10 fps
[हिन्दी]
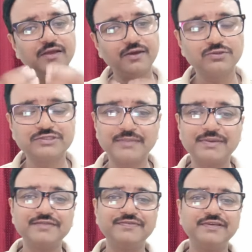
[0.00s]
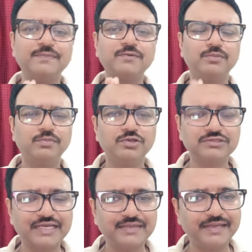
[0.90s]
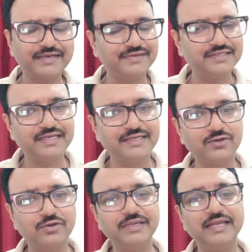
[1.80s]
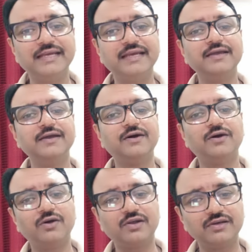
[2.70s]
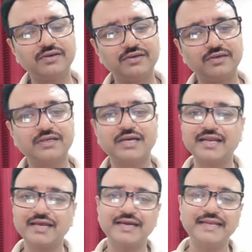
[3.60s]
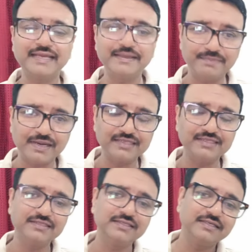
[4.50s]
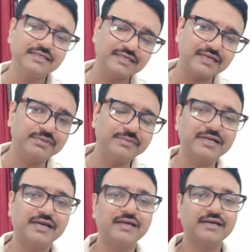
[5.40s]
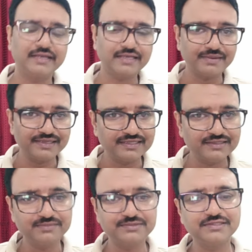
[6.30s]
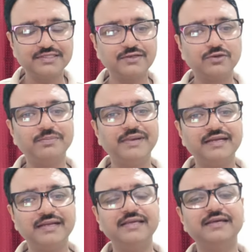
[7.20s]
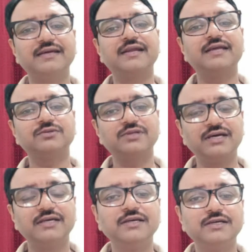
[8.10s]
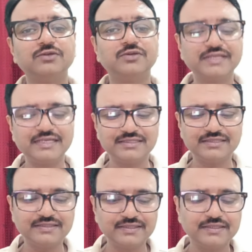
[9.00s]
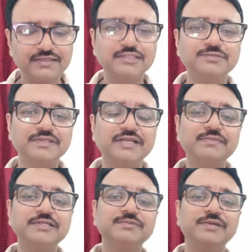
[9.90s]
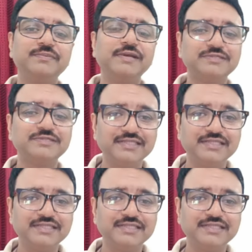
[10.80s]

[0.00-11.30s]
उसके बाद फिर आपको बहुत सारे बेनिफिट देखने को मिलेंगे और खाना खाने के बाद कभी भी खाना खाने के बाद एकदम से शरीर को बैंड नहीं करना है थोड़ा थोड़ी देर दस पंद्रह बीस मिनट भी आप सीधे